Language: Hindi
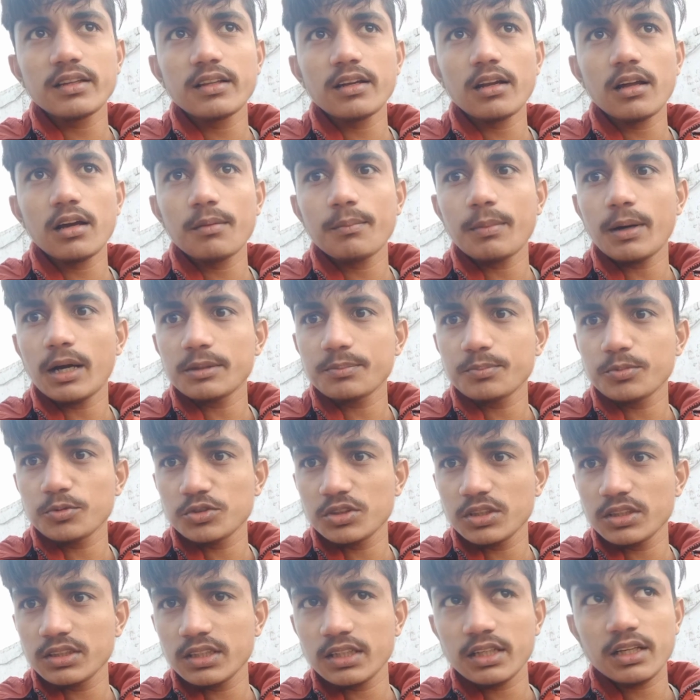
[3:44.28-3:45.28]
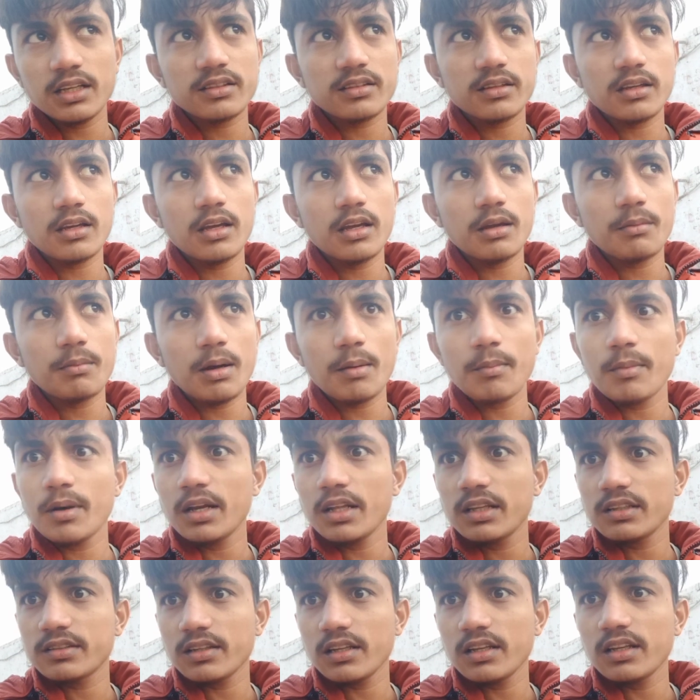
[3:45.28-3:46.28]
से ना बात पूछनी थी किसके मामा
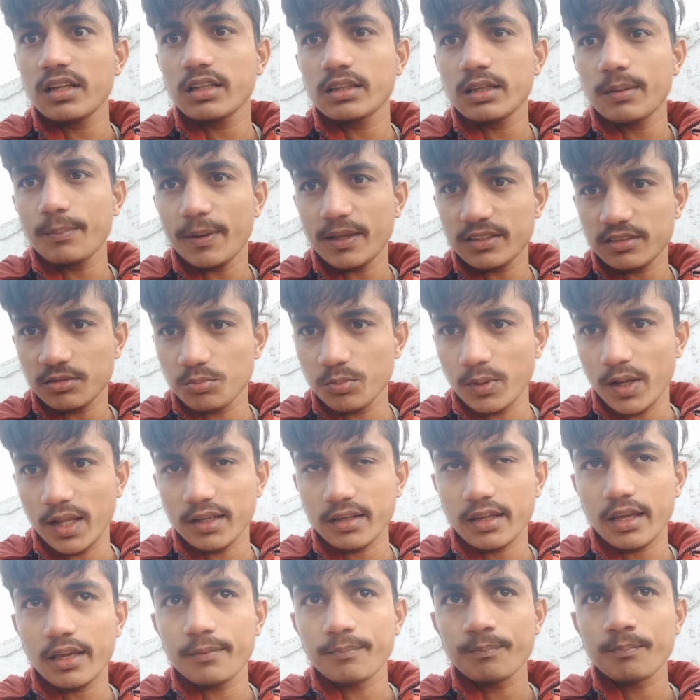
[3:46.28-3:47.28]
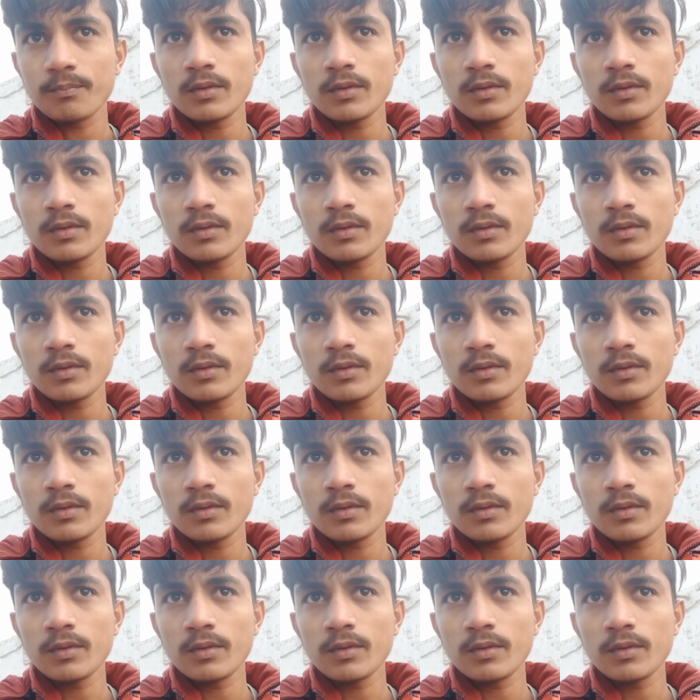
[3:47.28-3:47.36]
ने इसे लिए थे पैसे मोबाइल के